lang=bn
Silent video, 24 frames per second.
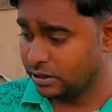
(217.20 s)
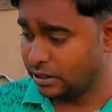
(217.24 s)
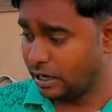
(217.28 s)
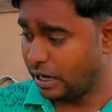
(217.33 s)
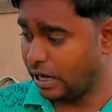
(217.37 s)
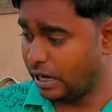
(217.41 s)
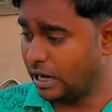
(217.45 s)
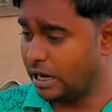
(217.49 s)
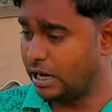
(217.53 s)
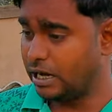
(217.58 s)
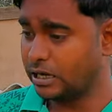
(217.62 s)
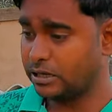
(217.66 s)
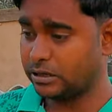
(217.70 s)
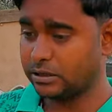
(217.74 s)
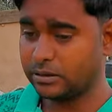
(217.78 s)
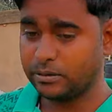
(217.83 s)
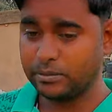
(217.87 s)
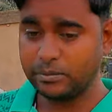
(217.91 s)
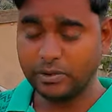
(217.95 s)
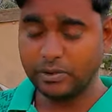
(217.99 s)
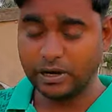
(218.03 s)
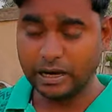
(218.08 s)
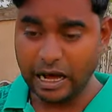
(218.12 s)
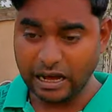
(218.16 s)
আর
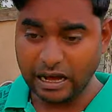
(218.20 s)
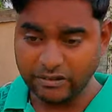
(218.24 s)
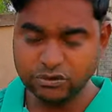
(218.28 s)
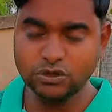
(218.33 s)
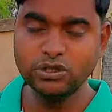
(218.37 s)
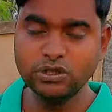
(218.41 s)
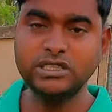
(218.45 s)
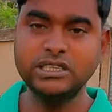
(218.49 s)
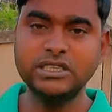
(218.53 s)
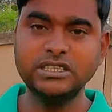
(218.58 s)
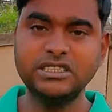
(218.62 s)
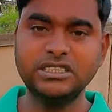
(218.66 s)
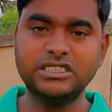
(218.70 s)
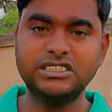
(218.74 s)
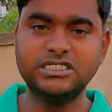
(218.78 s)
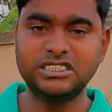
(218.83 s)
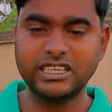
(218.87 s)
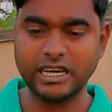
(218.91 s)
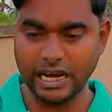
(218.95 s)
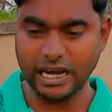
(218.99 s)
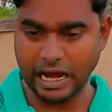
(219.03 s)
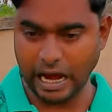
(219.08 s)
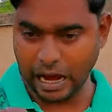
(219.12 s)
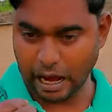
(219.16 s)
গা ফুলিয়ে দিচ্ছে
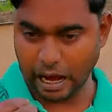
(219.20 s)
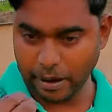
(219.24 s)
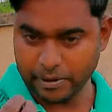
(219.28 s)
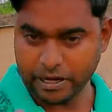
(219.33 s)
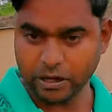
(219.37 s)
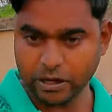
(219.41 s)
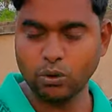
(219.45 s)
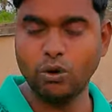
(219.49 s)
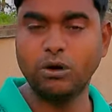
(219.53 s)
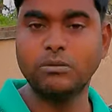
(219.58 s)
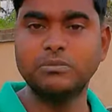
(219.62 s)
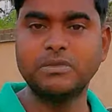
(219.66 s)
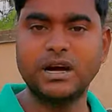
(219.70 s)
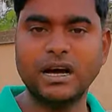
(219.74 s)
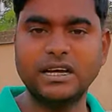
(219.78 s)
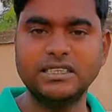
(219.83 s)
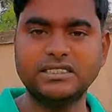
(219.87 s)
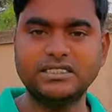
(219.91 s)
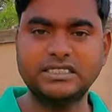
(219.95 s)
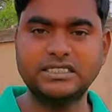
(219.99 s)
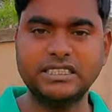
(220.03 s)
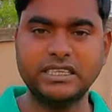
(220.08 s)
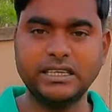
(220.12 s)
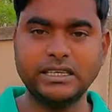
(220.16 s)
খাবার কম
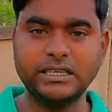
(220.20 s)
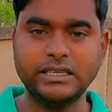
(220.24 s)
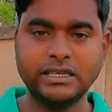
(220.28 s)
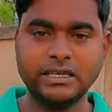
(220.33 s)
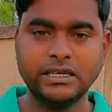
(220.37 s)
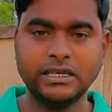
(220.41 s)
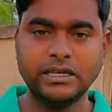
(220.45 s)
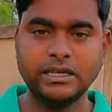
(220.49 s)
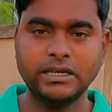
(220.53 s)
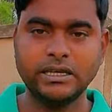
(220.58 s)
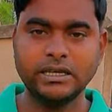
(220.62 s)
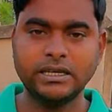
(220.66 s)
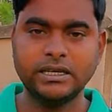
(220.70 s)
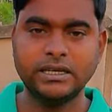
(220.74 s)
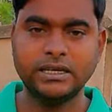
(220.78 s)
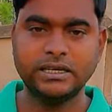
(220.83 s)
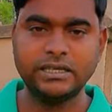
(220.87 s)
খাচ্ছে ঠিক